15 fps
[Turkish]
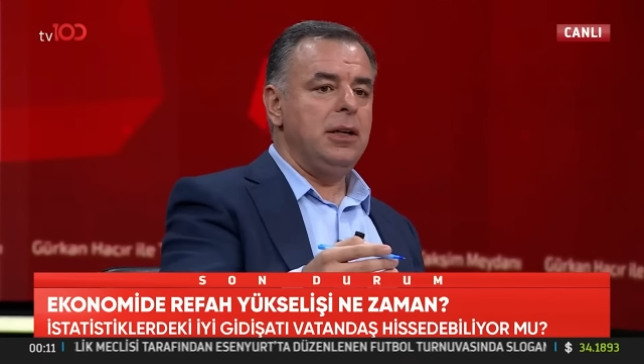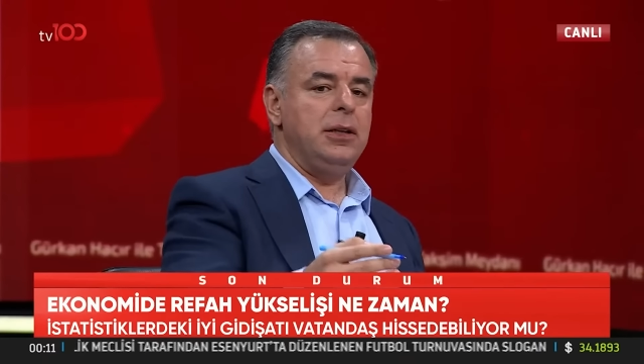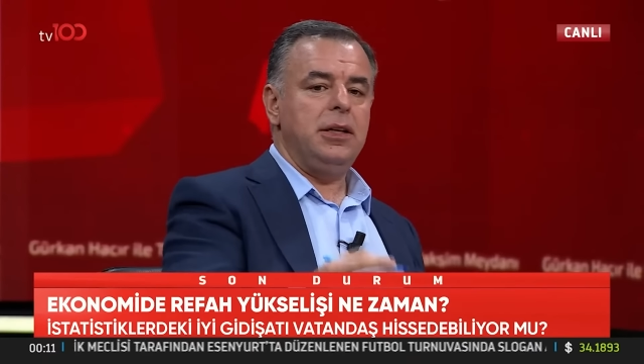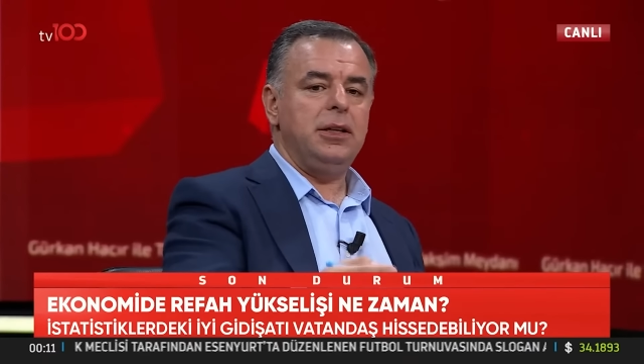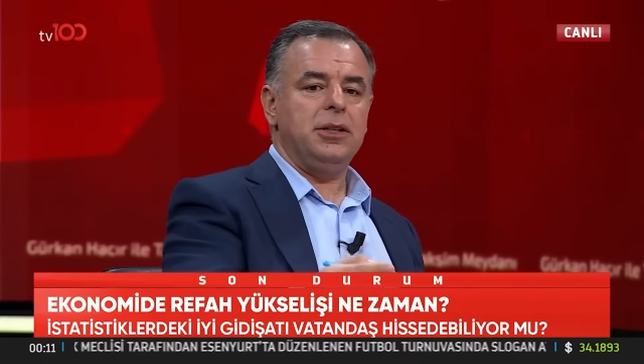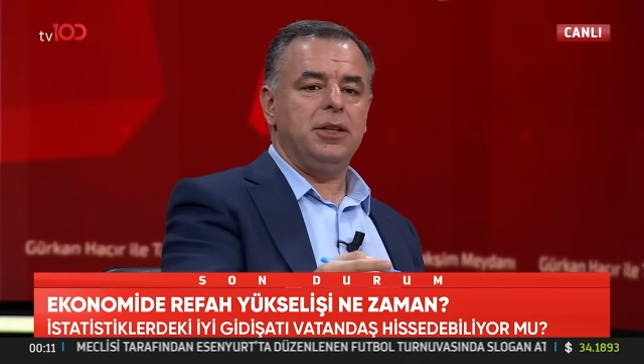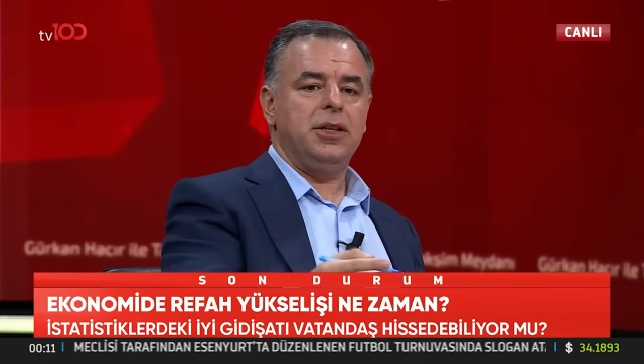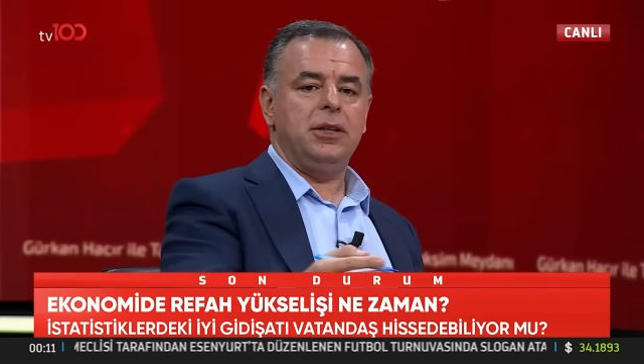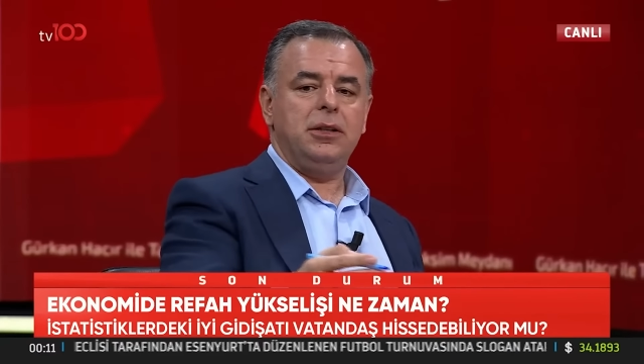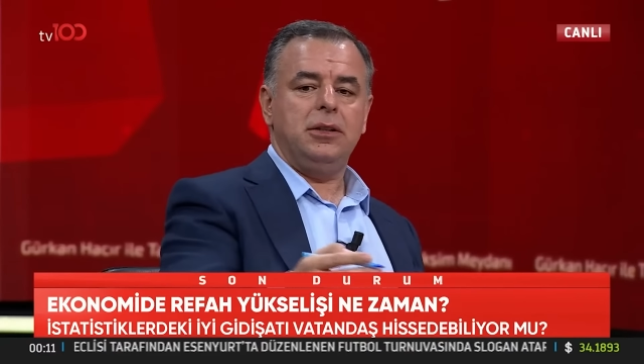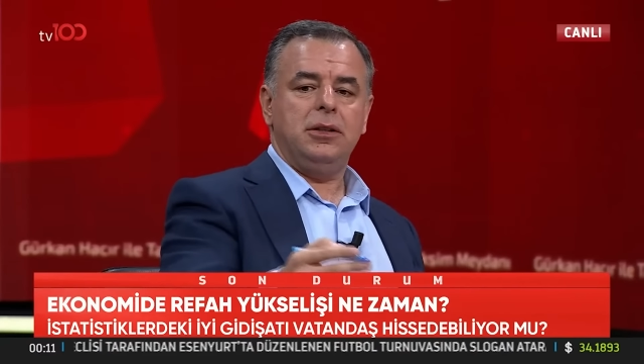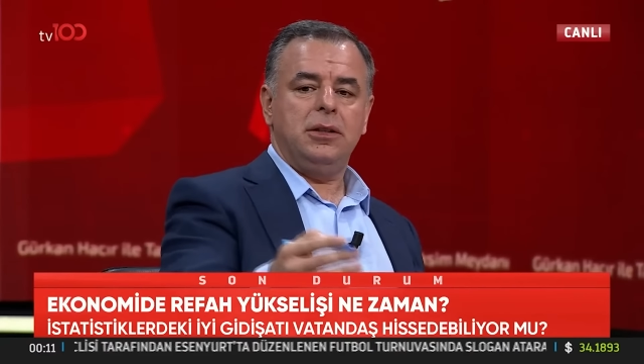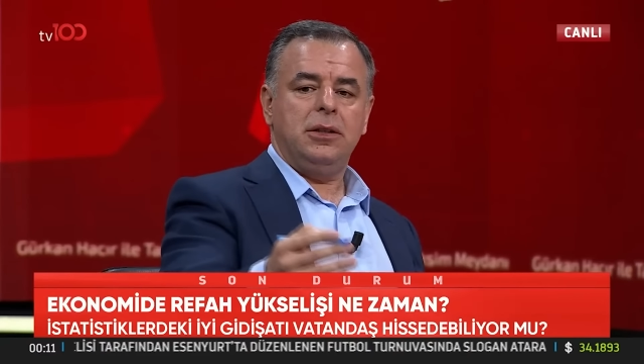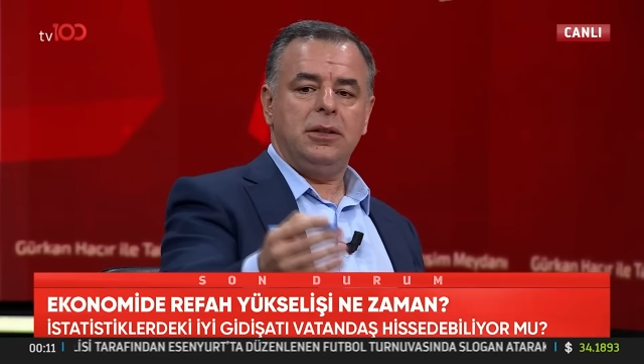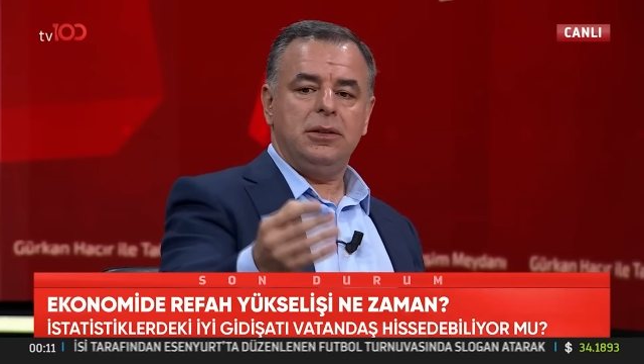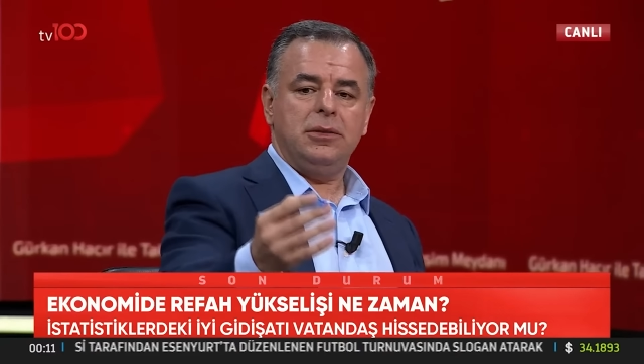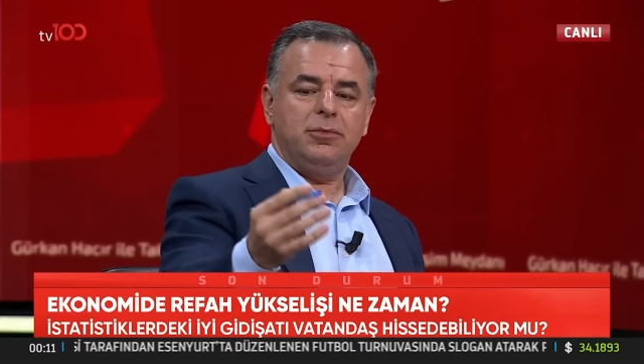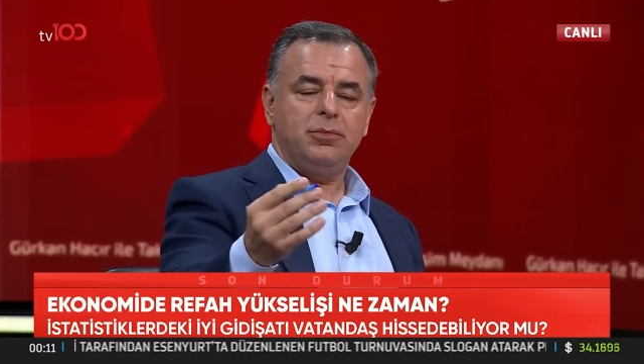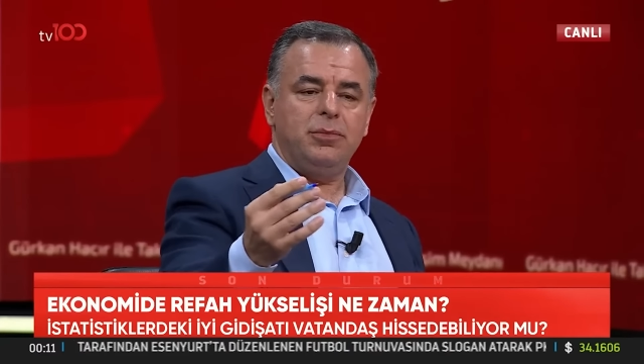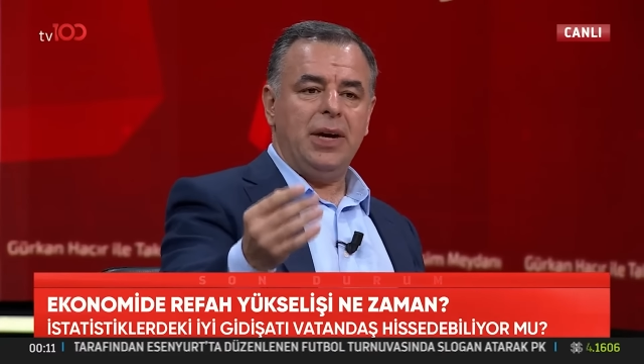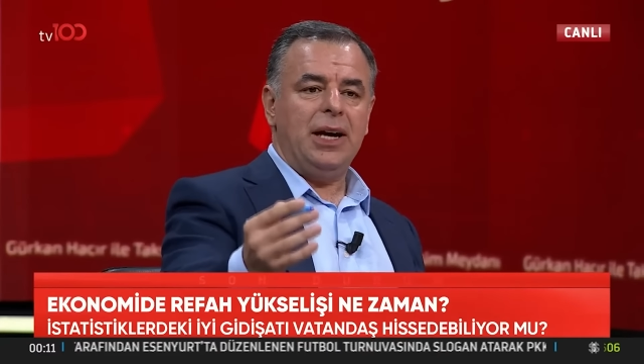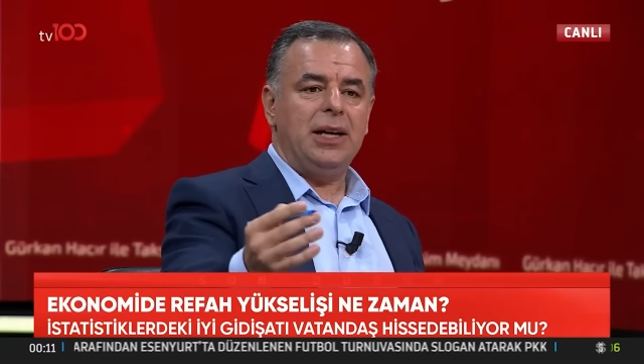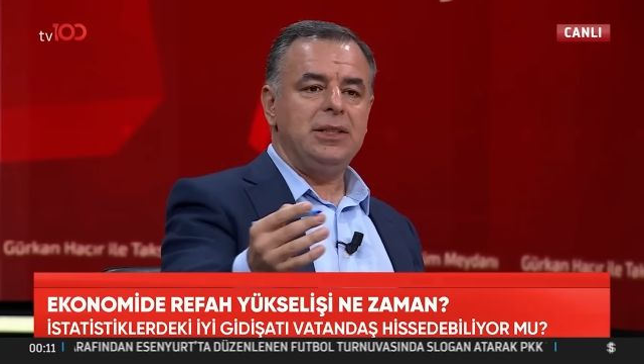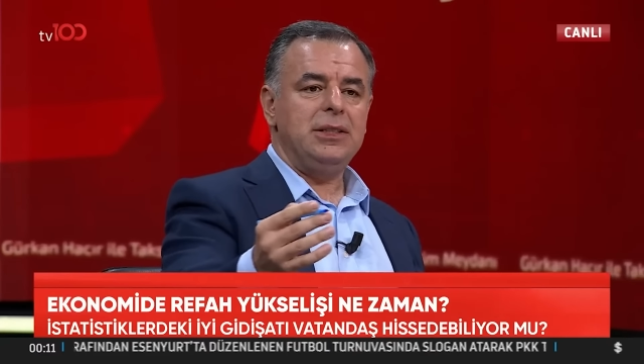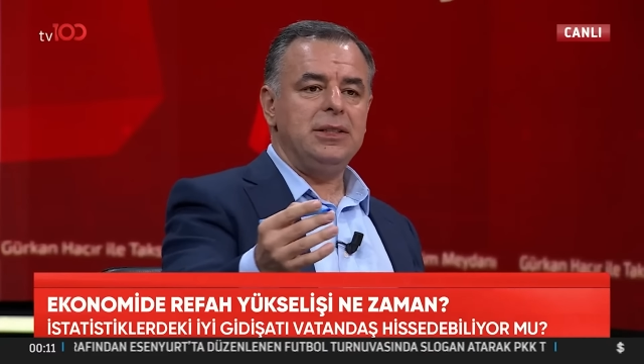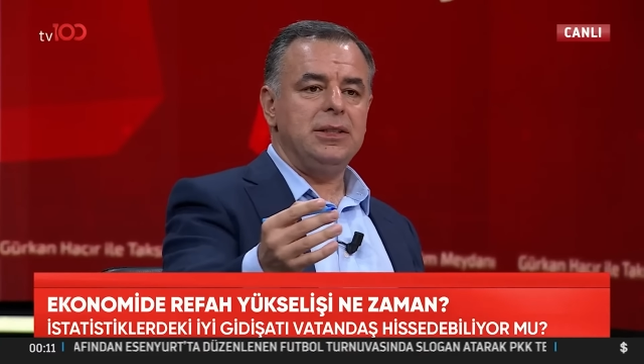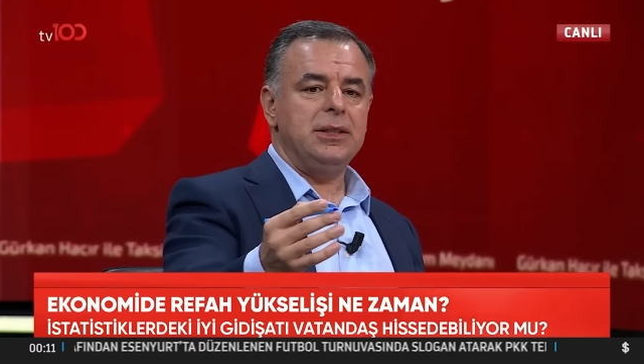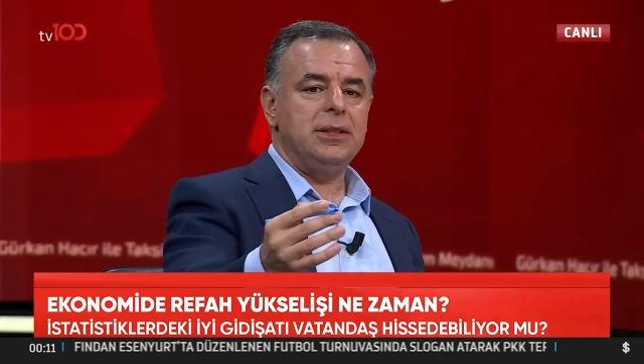Dedi ki ben